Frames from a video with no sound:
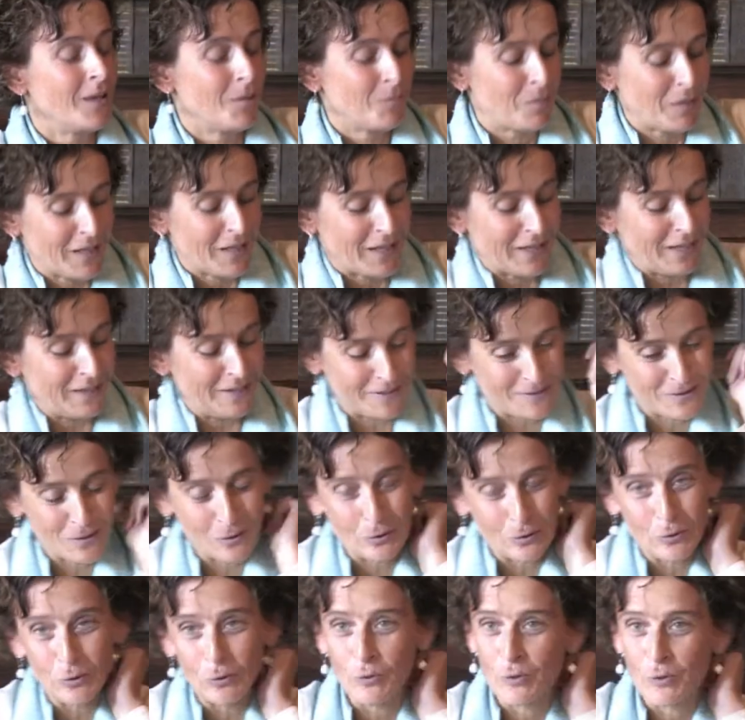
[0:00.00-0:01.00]
Perché
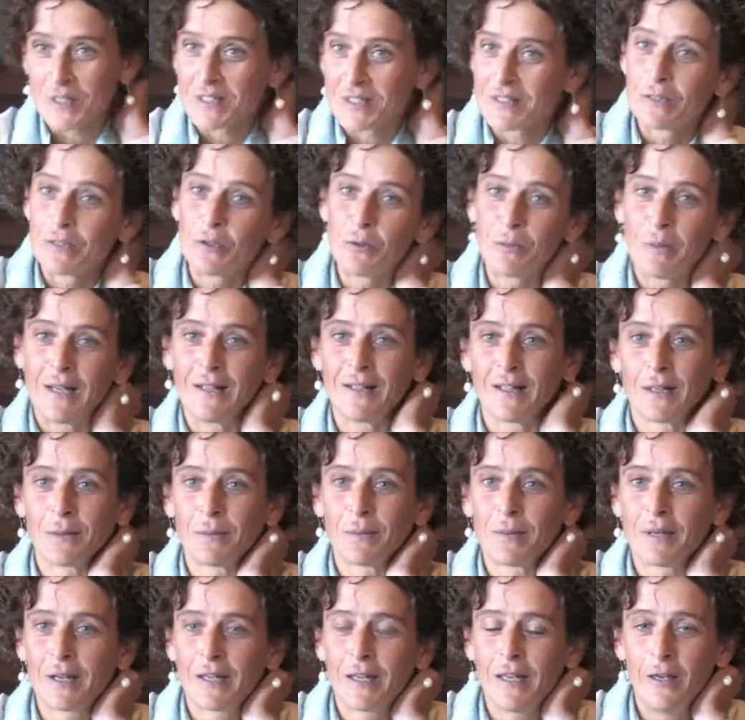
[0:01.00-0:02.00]
inizio con questa domanda?
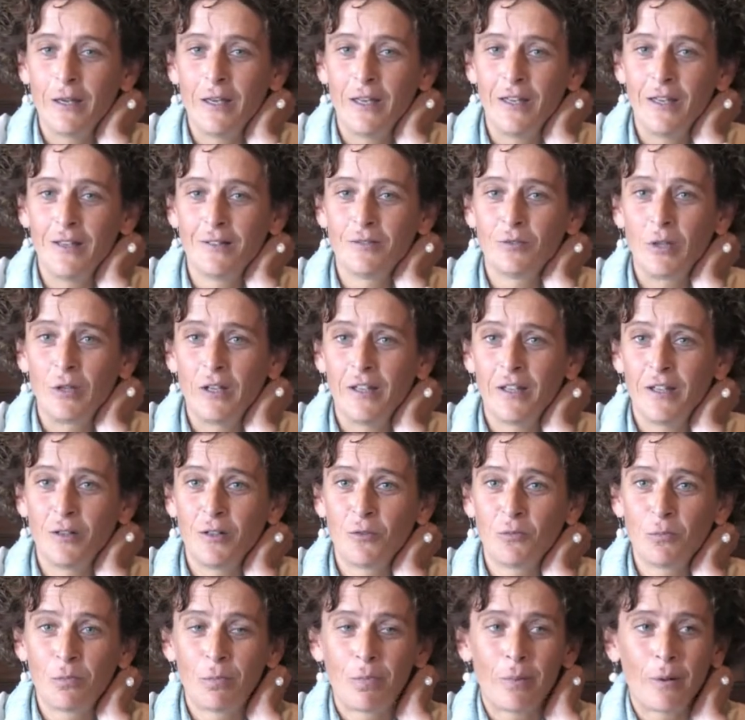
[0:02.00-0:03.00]
Perché è
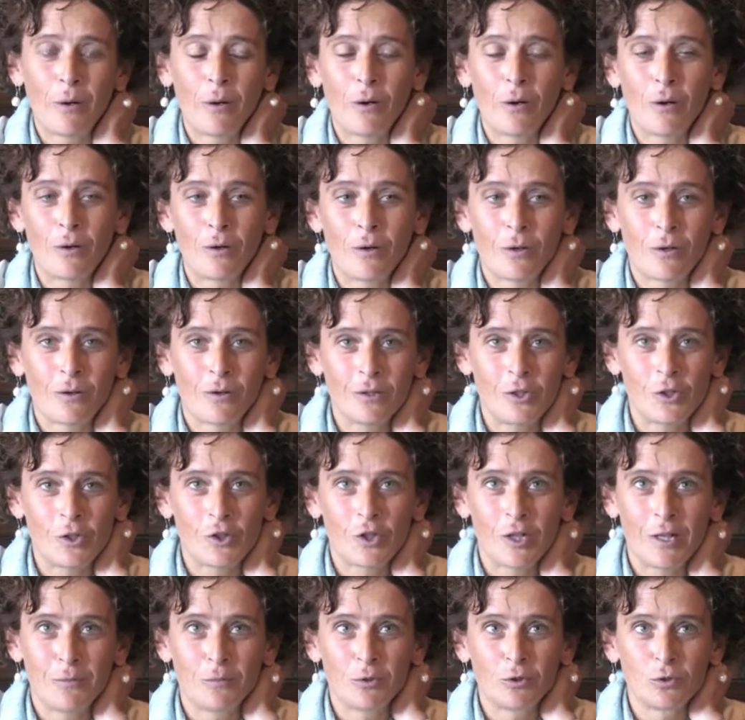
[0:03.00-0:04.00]
un po',
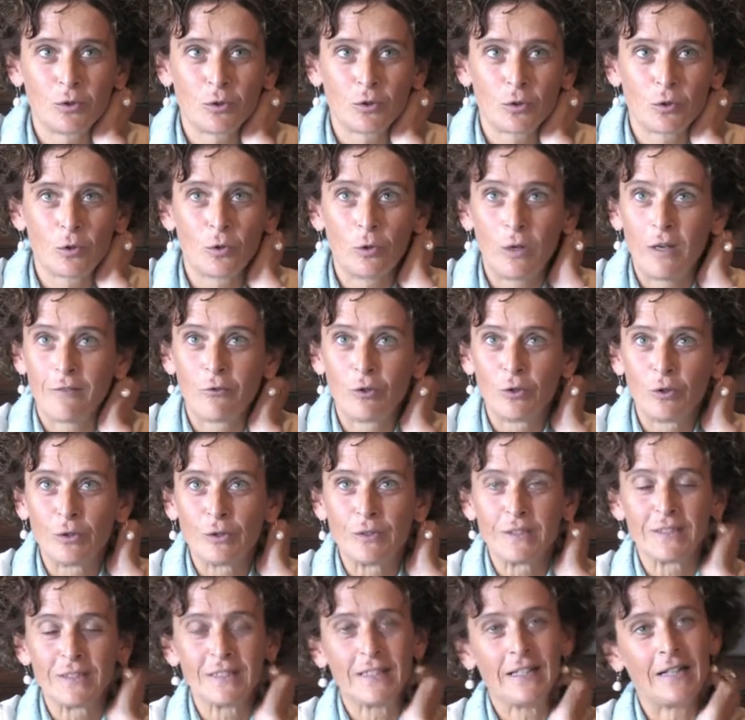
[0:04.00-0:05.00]
diciamo, con la
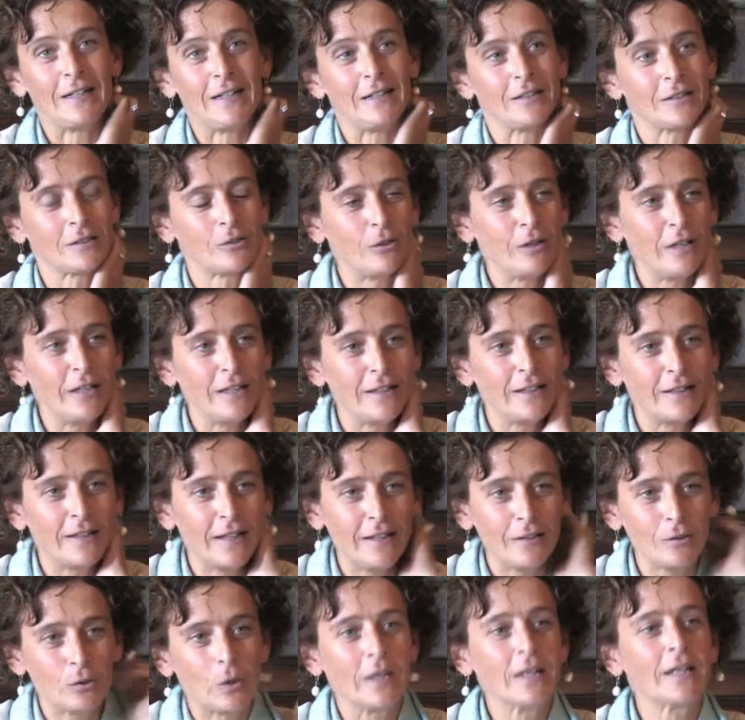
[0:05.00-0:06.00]
volontà, con
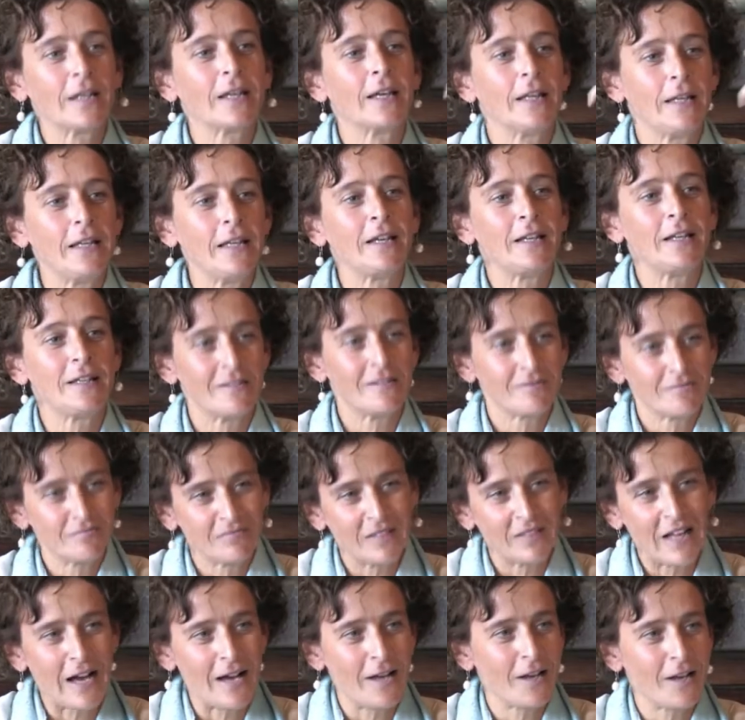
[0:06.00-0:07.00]
l'intento anche di
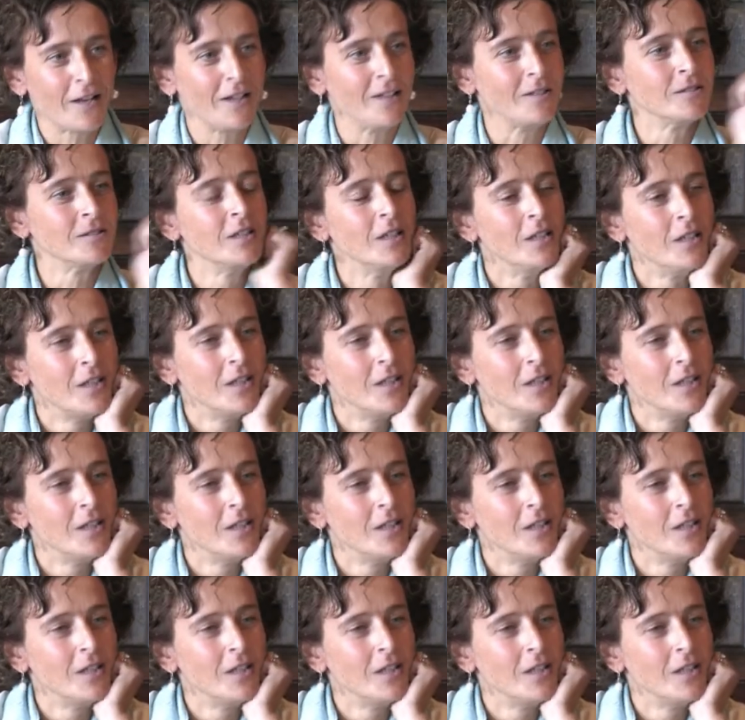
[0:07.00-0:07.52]
dare